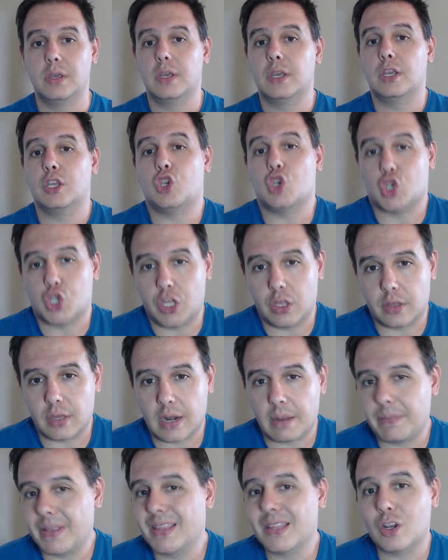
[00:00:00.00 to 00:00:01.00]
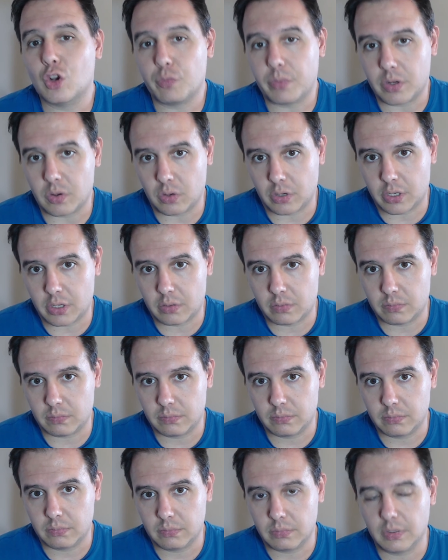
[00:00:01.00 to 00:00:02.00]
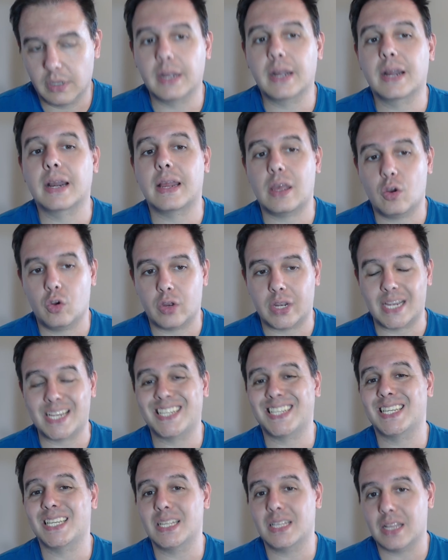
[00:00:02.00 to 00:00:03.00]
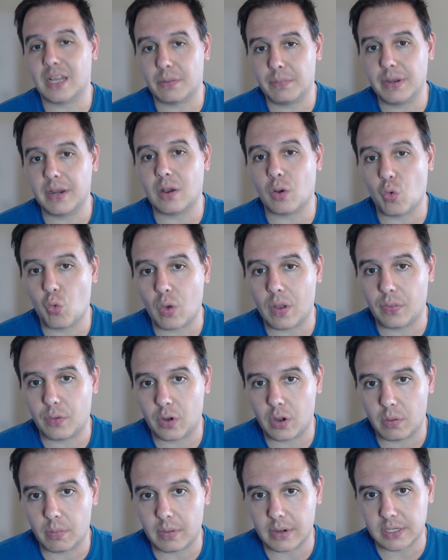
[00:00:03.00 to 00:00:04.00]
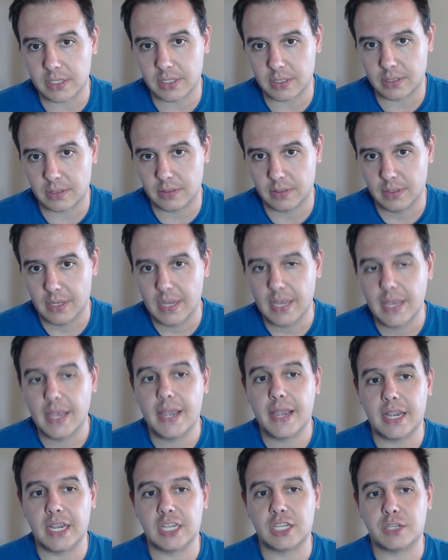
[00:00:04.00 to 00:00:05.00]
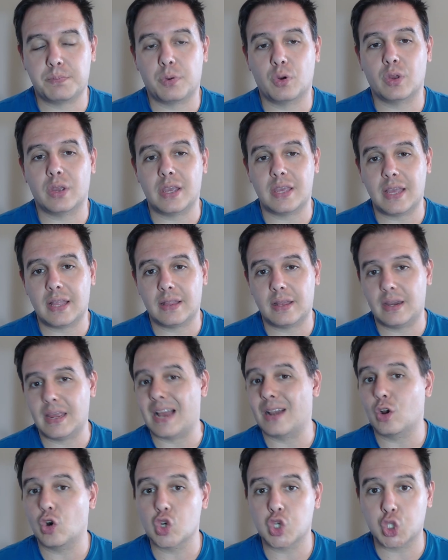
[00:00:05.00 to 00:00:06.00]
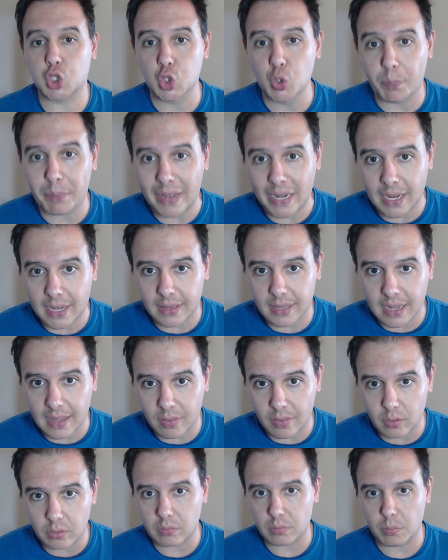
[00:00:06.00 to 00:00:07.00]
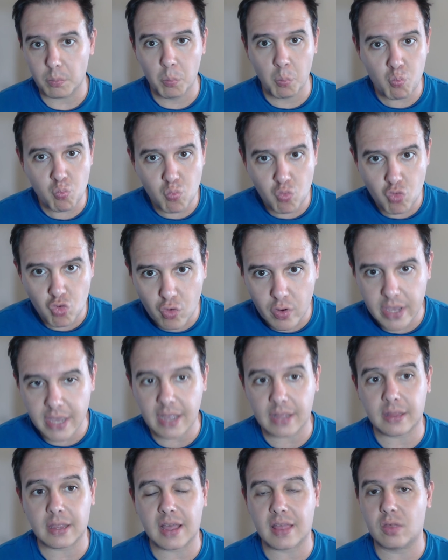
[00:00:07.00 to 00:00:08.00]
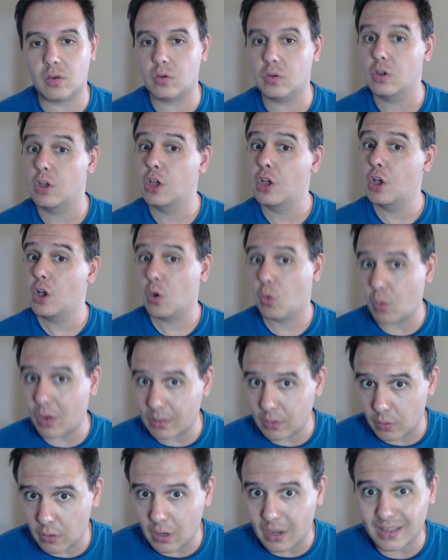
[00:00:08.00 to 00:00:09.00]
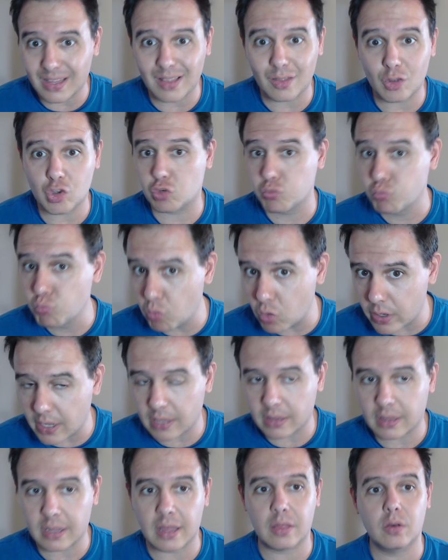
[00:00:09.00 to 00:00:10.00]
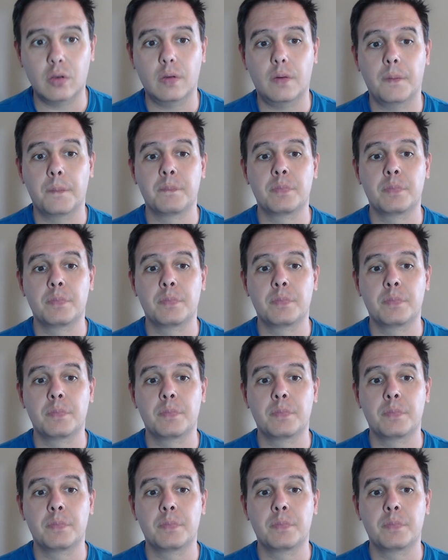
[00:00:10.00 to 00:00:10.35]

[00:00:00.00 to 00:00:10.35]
Yo sinceramente no me lo creo. Creo que si termina jugando en el Barça, es porque ya tenía algo súper atado, muy atado. Cuando digo atado es muy atado.